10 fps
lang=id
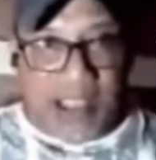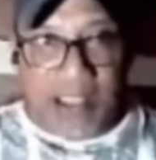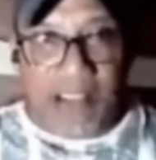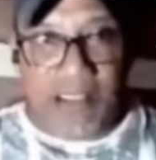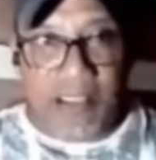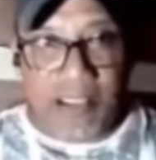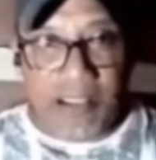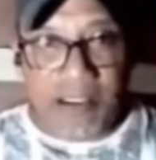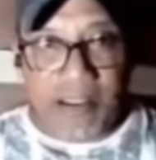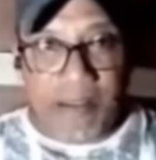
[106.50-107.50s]
ada.
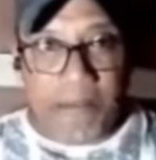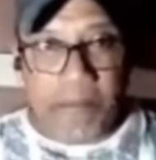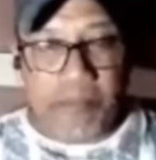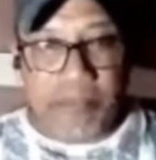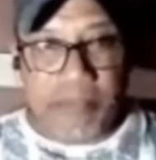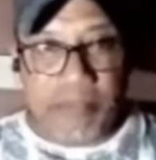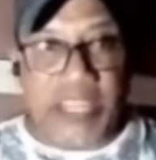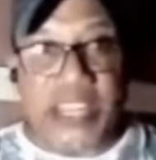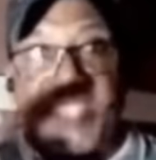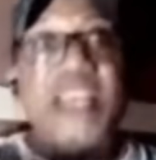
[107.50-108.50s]

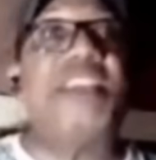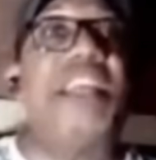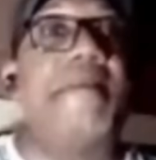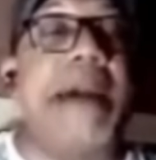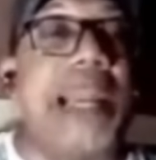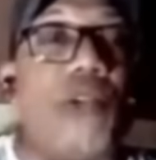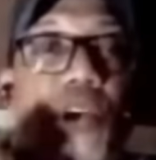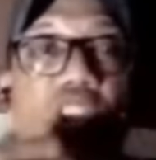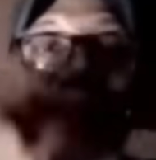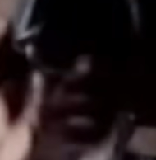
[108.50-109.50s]
Hmm. Jadi saya tidak
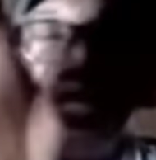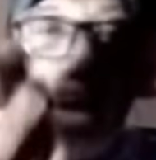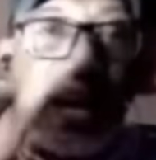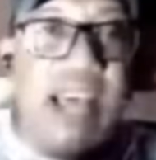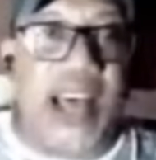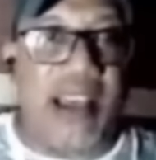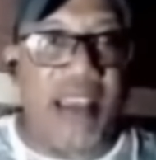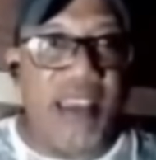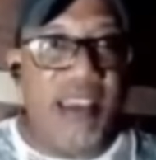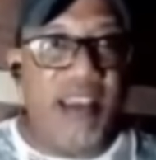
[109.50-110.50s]
malu kalau bicara.
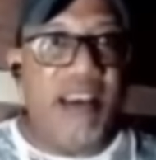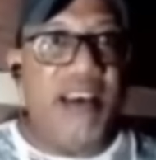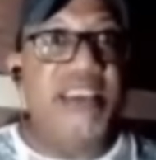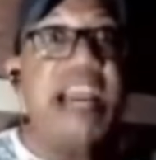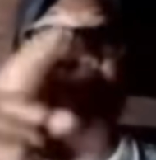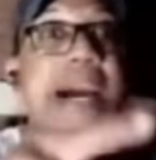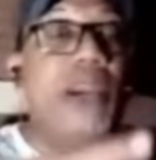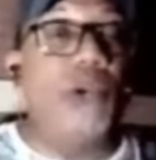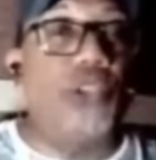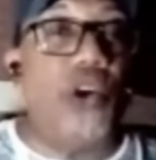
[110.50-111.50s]
Yang
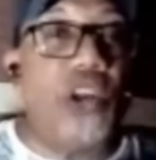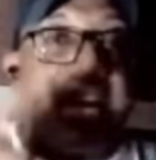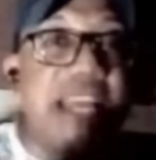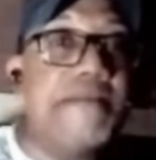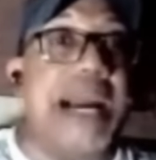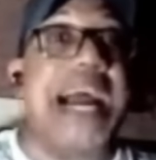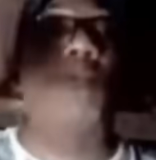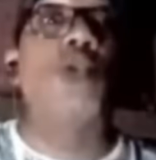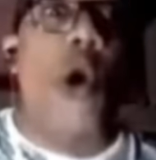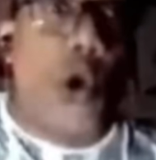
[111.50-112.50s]
malu itu orang yang
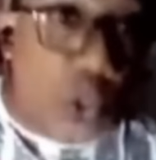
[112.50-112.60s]
mengaku